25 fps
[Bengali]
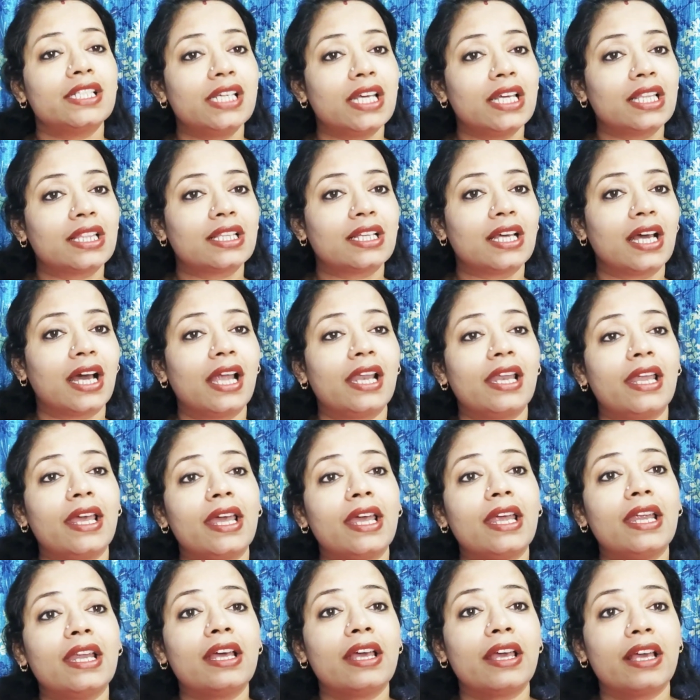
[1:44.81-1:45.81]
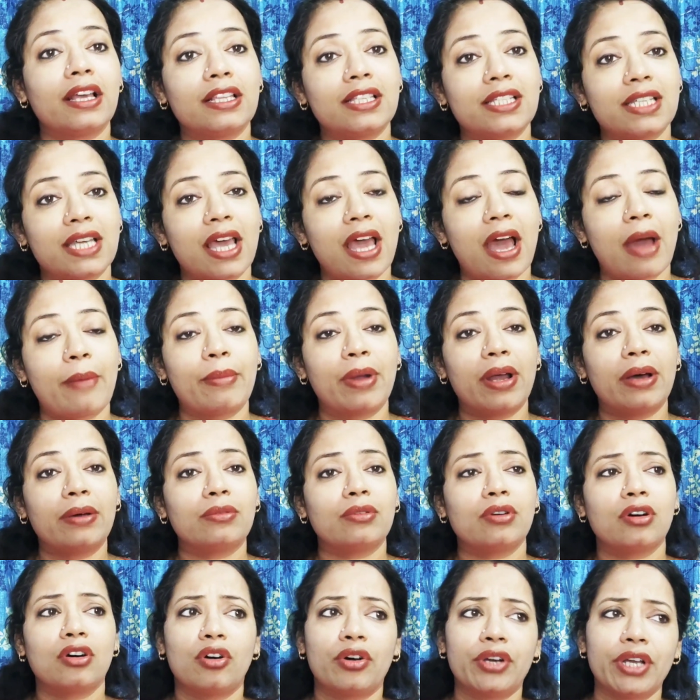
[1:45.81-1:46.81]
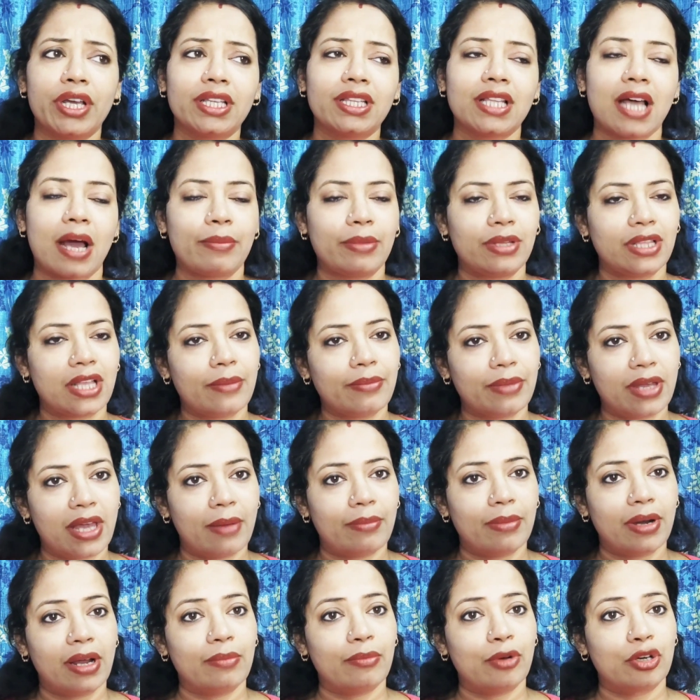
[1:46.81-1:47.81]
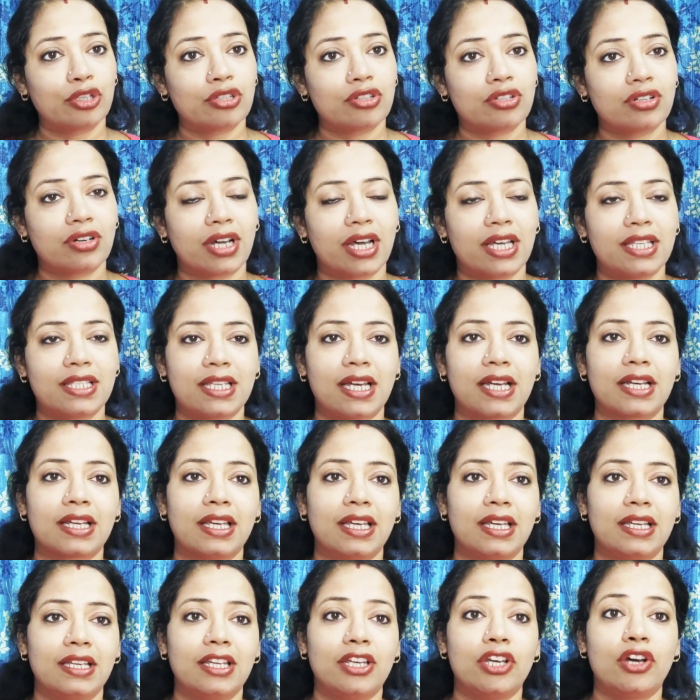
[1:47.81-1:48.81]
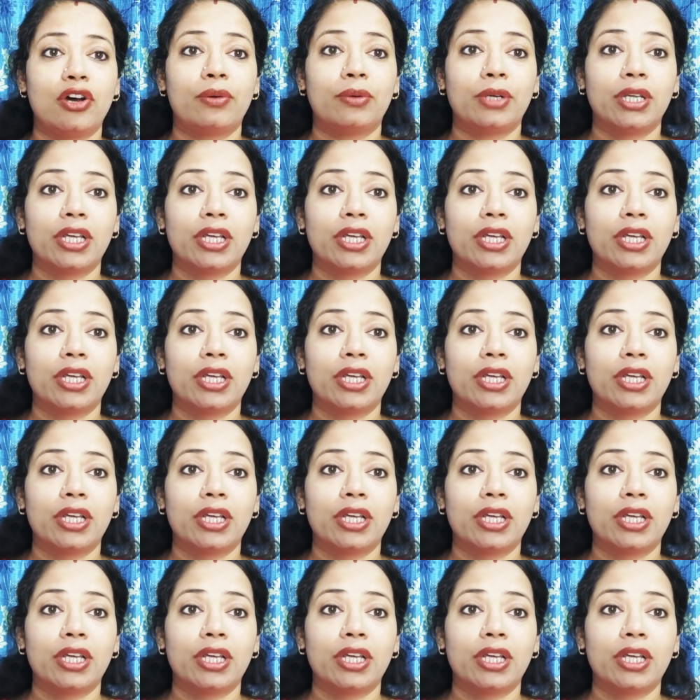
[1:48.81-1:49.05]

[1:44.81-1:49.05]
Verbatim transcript: শীতকালে যে আমরা অনেক দামি দামি আমরা ময়শ্চারাইজার কিনি